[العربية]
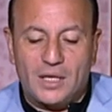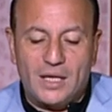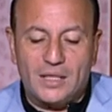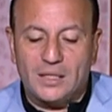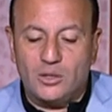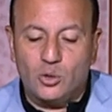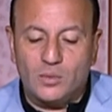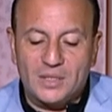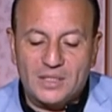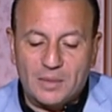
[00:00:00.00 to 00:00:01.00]
لهذا اليوم
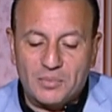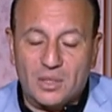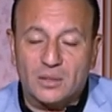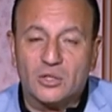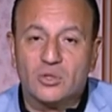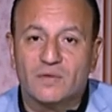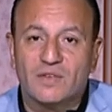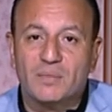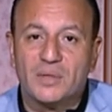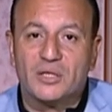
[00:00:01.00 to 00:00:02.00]
السبت 13
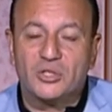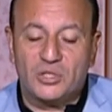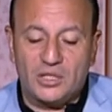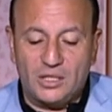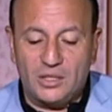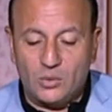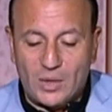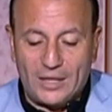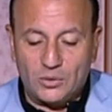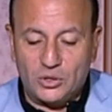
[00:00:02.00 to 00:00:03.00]
نوفمبر
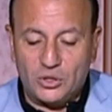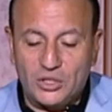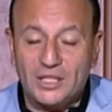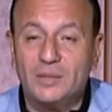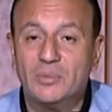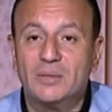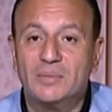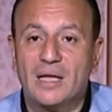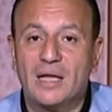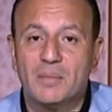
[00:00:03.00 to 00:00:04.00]
2021
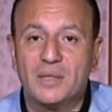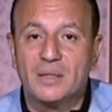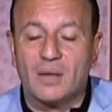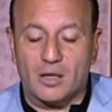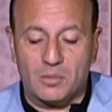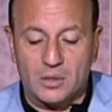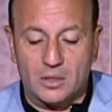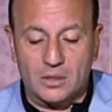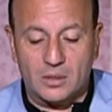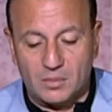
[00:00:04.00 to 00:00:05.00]
بنبدأها من
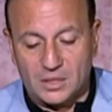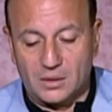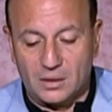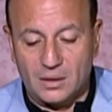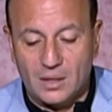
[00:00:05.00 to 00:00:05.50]
أخبار مصر